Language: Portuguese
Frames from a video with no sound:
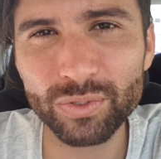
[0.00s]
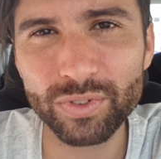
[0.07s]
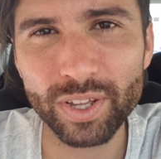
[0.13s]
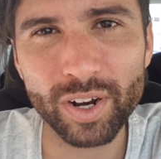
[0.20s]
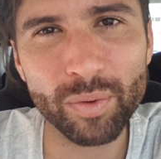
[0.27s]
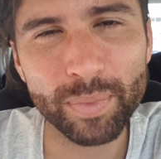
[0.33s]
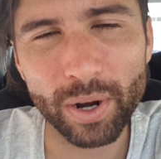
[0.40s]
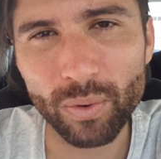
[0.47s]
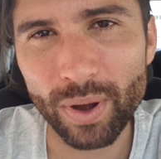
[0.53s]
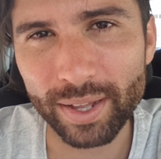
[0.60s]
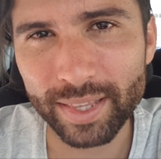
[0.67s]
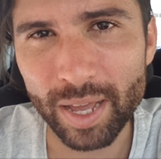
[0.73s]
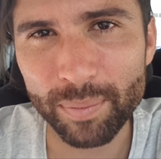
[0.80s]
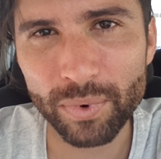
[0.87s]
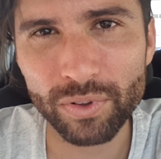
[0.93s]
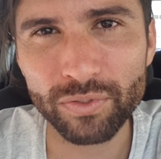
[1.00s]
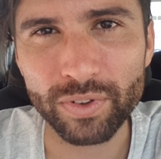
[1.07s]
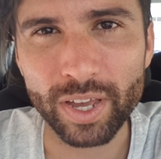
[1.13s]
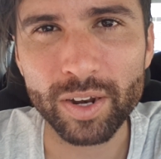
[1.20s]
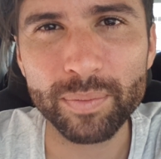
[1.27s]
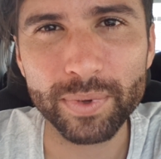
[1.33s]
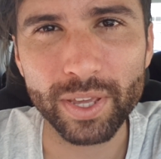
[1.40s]
no verão para guardar para o
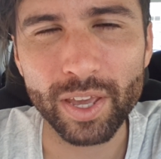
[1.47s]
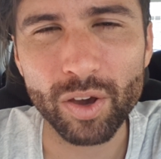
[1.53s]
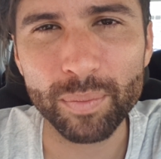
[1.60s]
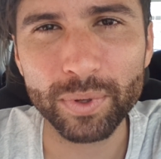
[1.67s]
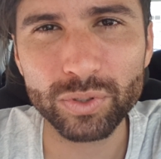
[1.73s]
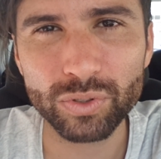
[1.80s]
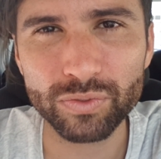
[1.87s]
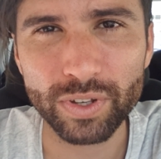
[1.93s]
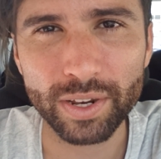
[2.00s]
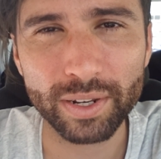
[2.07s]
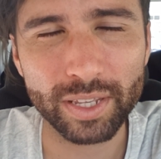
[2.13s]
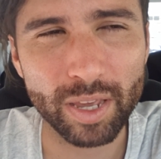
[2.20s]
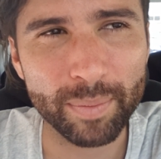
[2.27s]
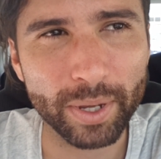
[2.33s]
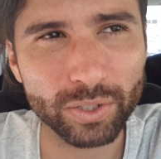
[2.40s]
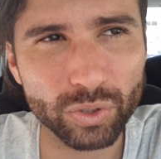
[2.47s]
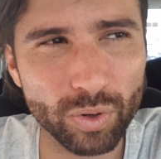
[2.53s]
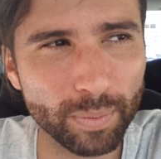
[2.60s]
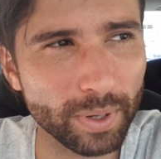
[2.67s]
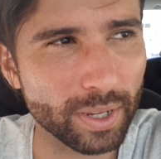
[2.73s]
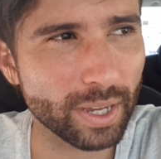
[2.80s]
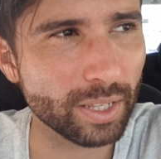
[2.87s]
inverno, porque realmente o inverno aqui é mais
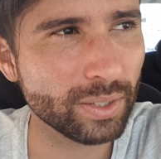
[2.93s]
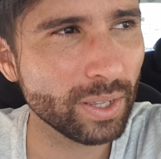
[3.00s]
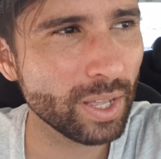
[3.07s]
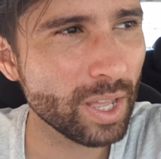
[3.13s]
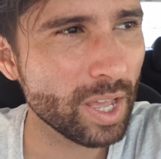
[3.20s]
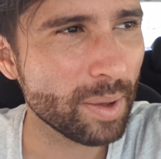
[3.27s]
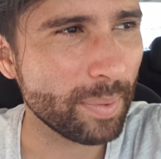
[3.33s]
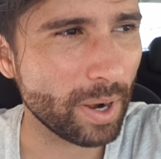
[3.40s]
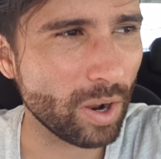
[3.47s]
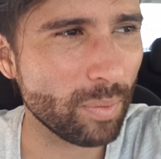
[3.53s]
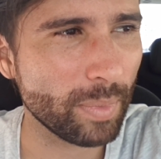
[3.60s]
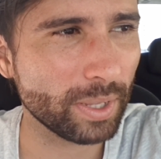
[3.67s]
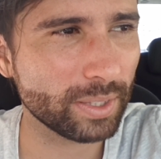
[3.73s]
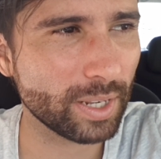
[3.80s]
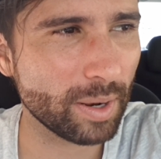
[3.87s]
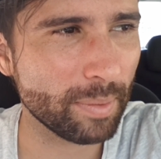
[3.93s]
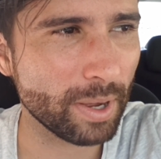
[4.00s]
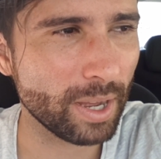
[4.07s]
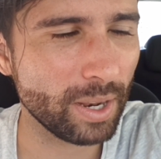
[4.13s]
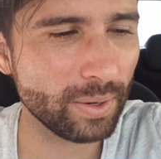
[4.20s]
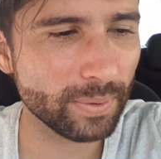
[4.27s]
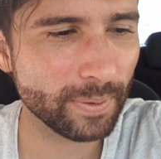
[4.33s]
complicado para arrumar
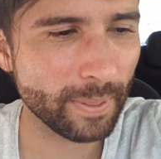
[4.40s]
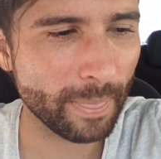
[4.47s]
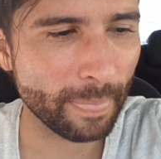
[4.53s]
trabalho.